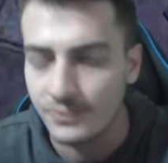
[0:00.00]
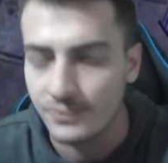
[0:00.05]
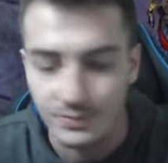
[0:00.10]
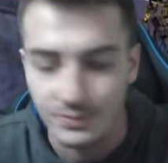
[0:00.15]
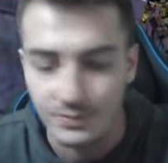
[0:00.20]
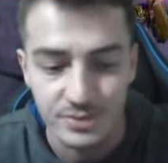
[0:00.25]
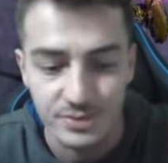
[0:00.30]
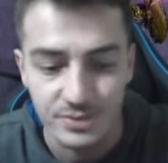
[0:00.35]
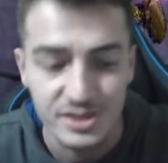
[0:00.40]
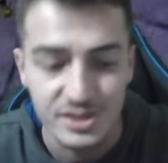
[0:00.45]

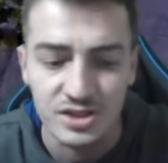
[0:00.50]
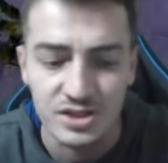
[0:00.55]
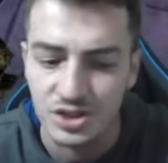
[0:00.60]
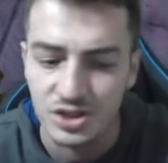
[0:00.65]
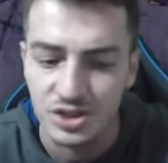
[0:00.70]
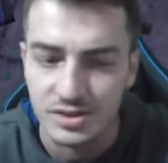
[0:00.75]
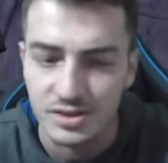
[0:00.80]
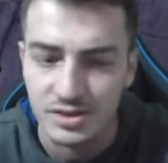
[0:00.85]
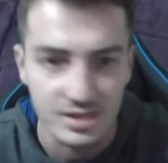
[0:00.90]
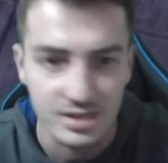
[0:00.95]
Sizin de
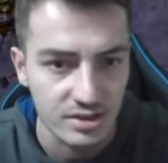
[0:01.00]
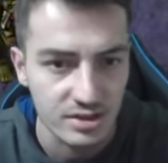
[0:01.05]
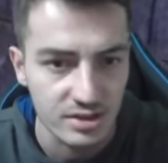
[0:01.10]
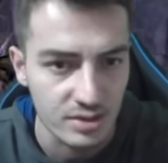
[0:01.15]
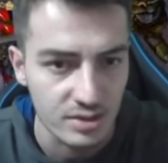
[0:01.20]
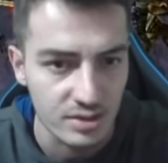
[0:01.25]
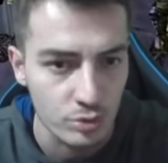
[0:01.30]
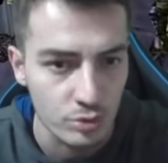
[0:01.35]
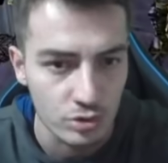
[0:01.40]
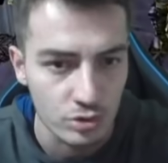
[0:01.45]
canınızı sıktıysam
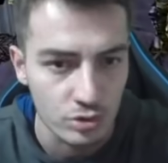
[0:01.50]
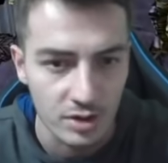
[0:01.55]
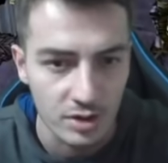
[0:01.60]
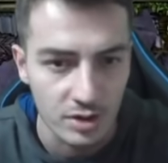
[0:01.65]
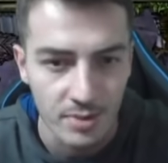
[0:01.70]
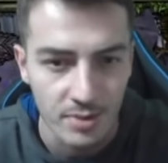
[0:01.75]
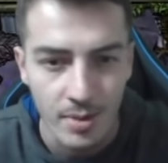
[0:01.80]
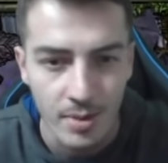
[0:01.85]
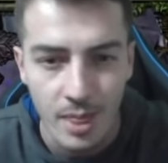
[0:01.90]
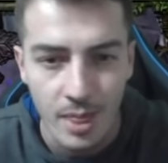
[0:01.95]
özür dilerim
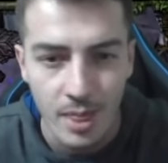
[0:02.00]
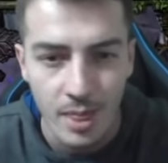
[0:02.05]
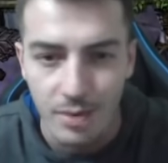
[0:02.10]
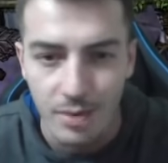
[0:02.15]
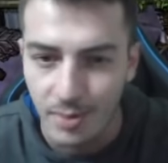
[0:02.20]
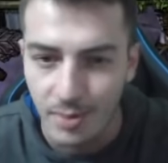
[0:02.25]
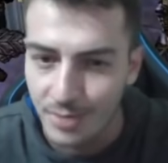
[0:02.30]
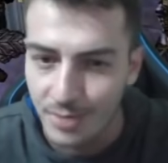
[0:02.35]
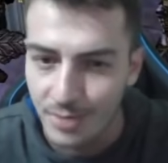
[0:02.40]
ama ne yapayım abi.